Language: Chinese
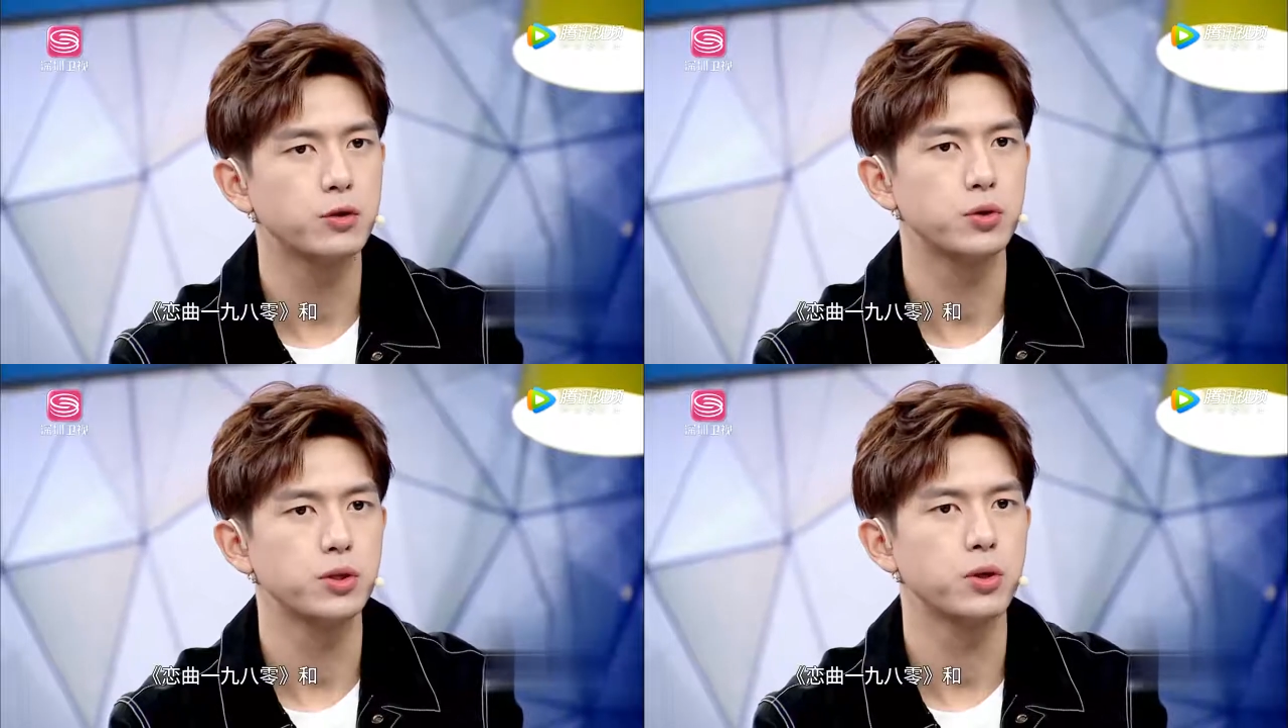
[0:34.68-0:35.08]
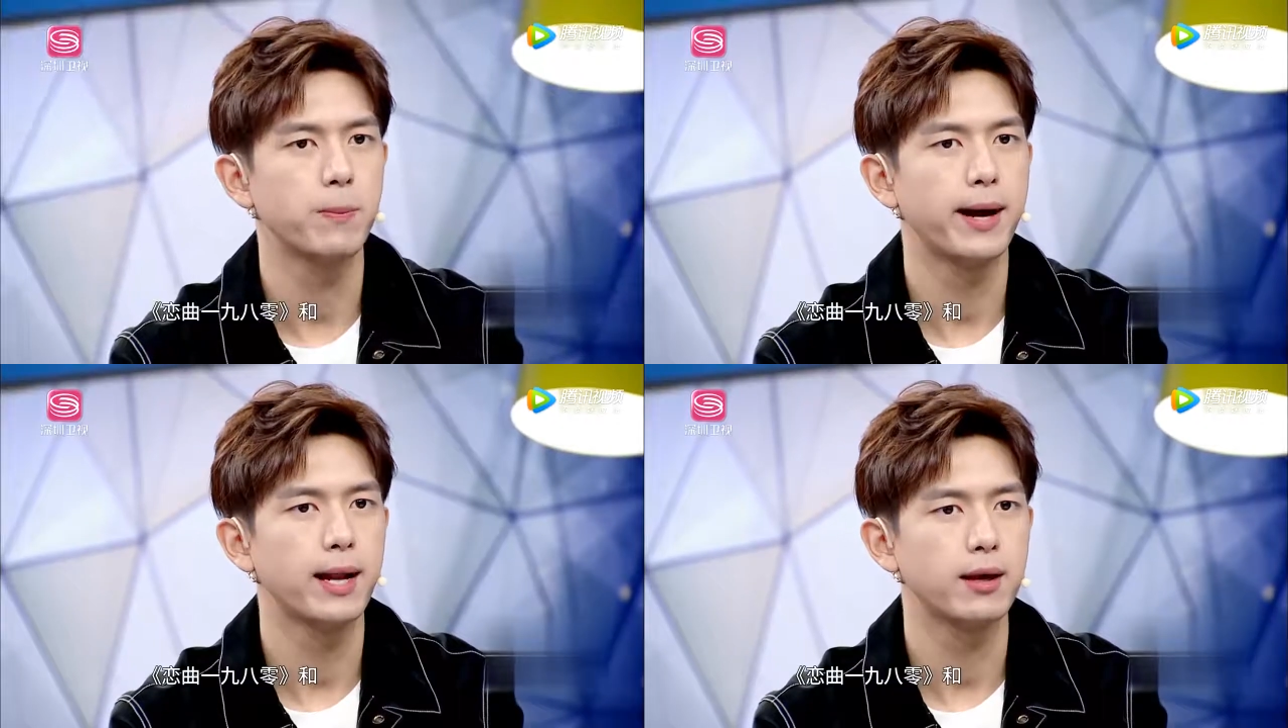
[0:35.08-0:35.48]
恋曲
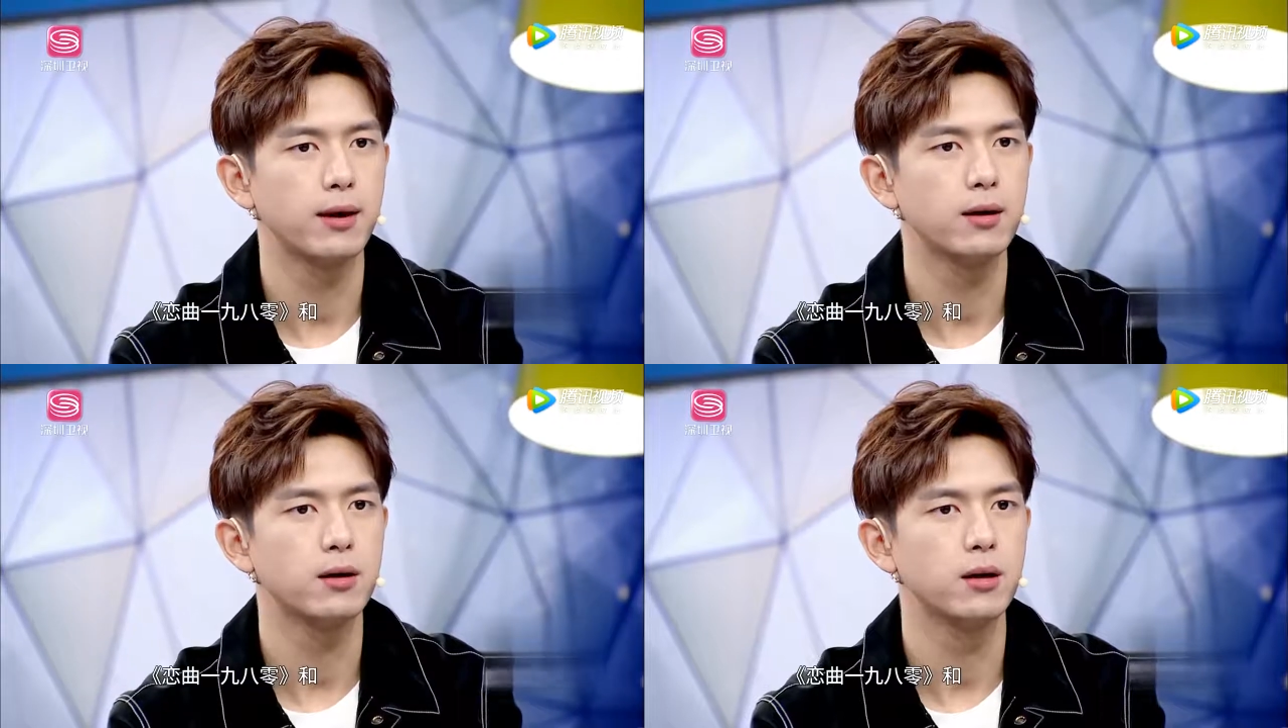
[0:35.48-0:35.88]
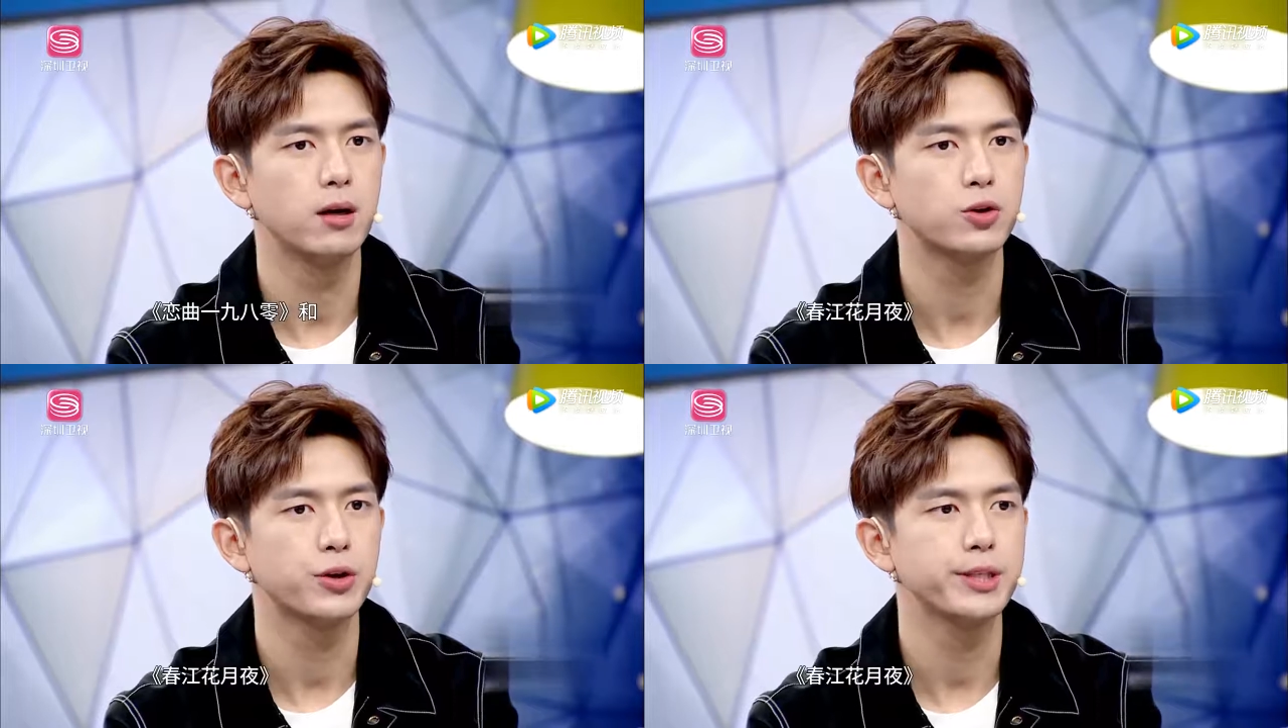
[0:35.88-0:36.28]
1980》
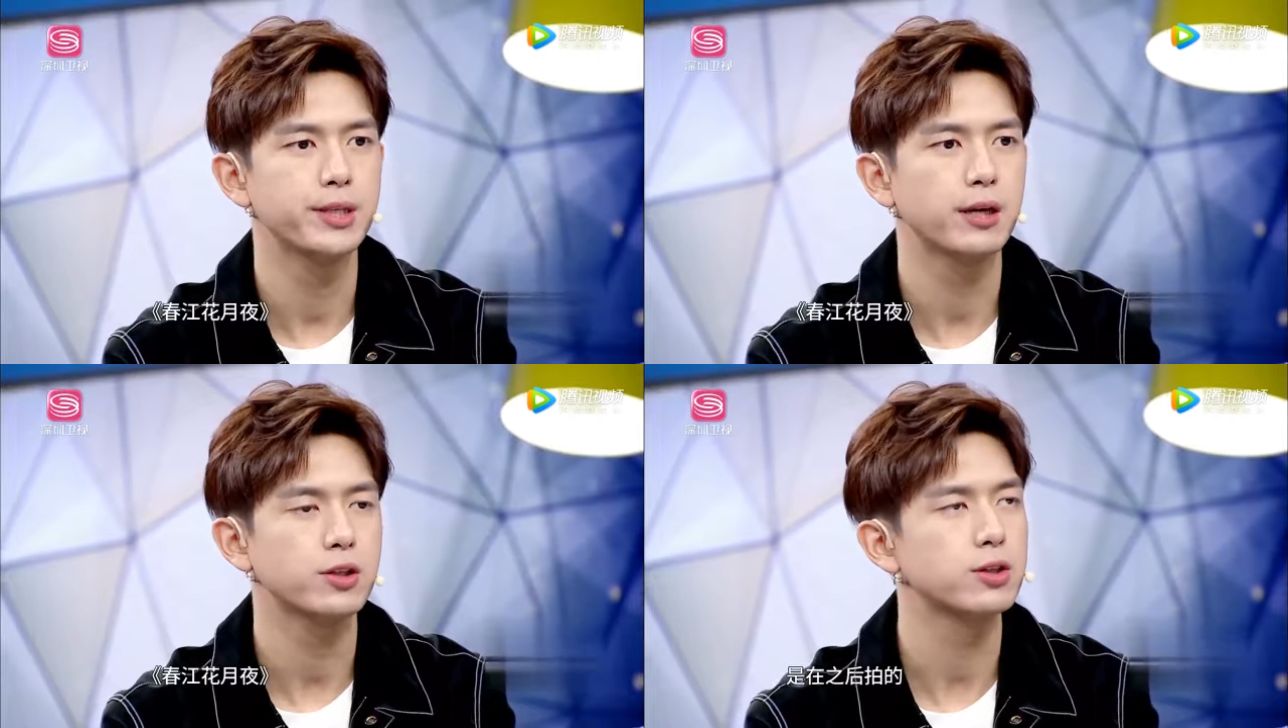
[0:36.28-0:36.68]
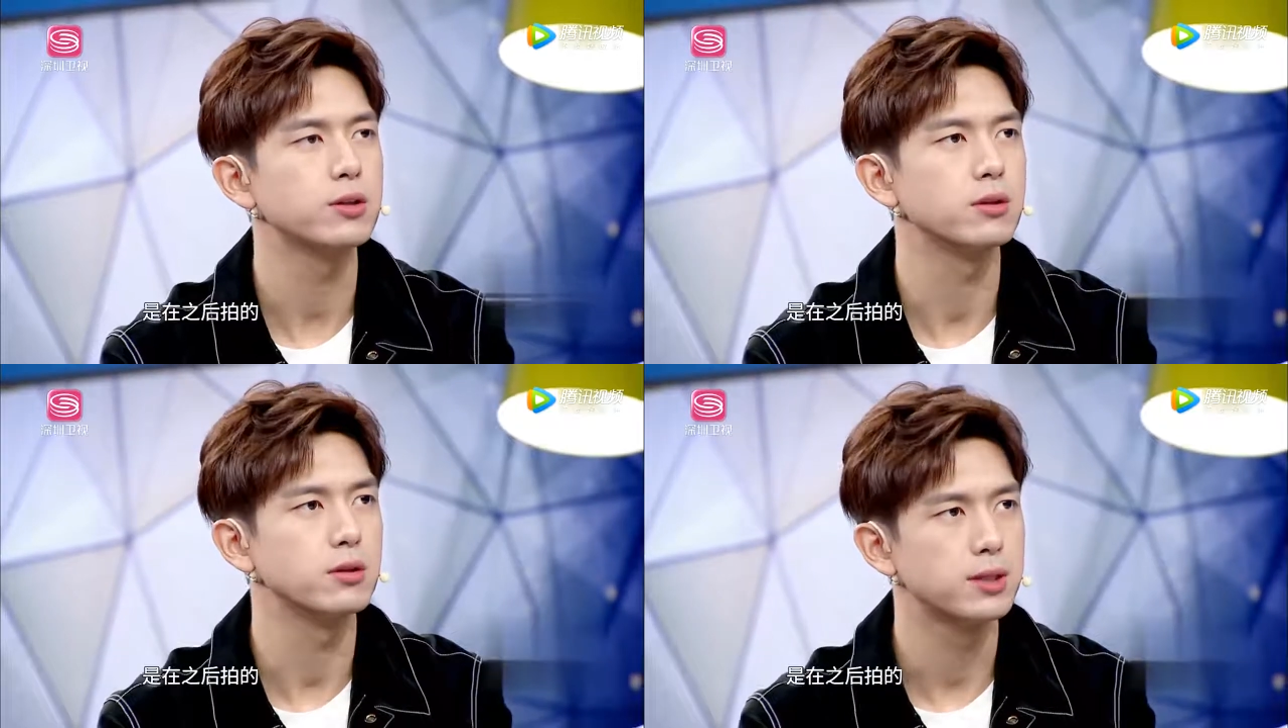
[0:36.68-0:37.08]
和《春江》
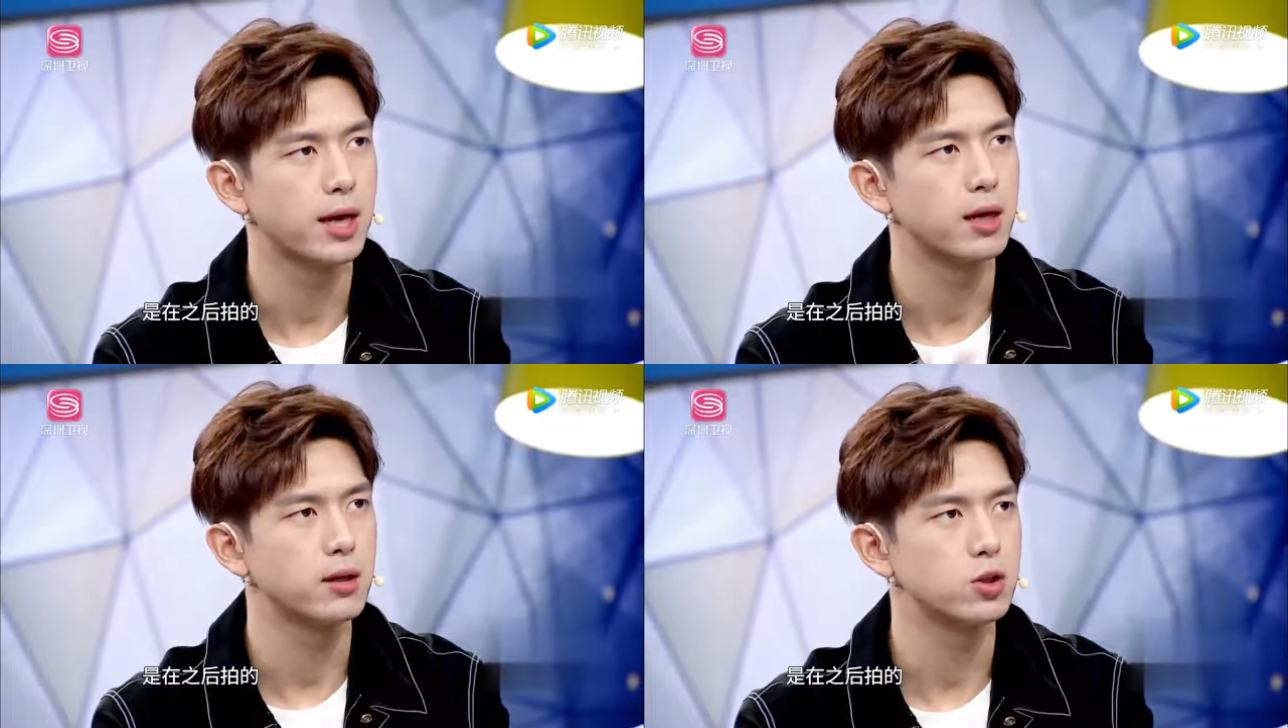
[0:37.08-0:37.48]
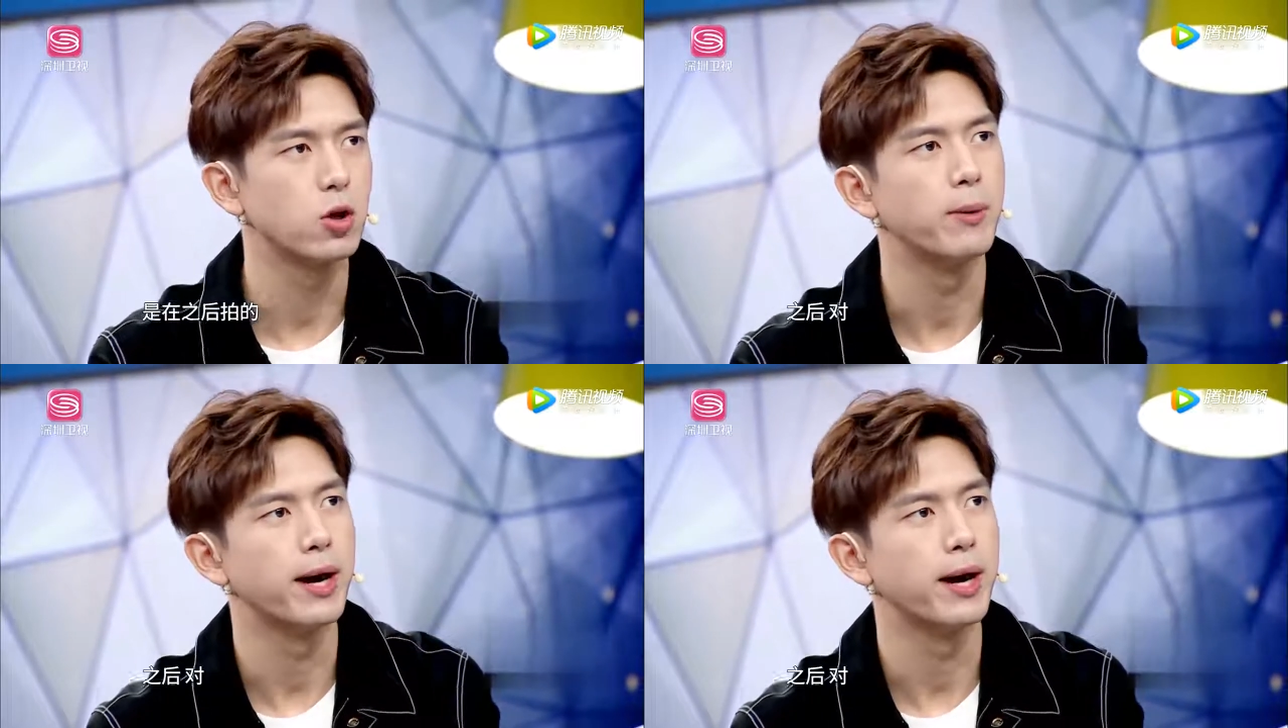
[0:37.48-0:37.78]
是在之后